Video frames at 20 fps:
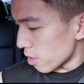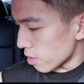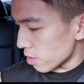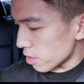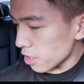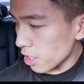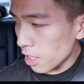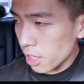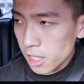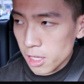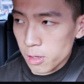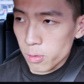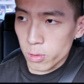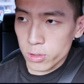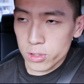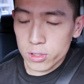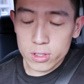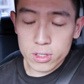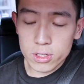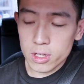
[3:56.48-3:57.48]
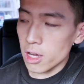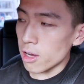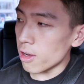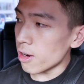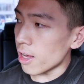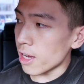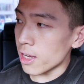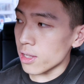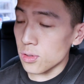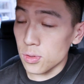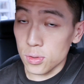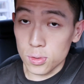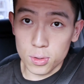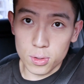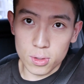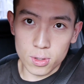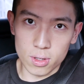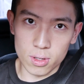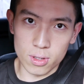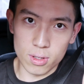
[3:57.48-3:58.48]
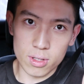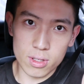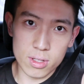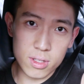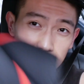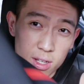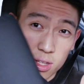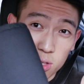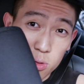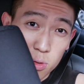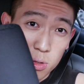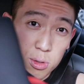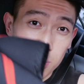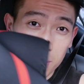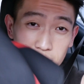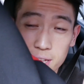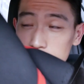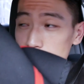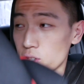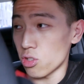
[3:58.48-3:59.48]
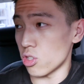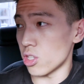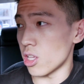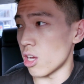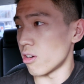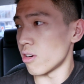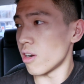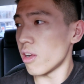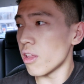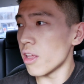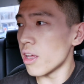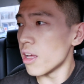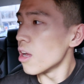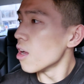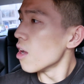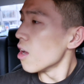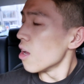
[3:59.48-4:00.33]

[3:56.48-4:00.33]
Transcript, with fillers: 今天呢，我是要来做深蹲，你看就知道。然后呢，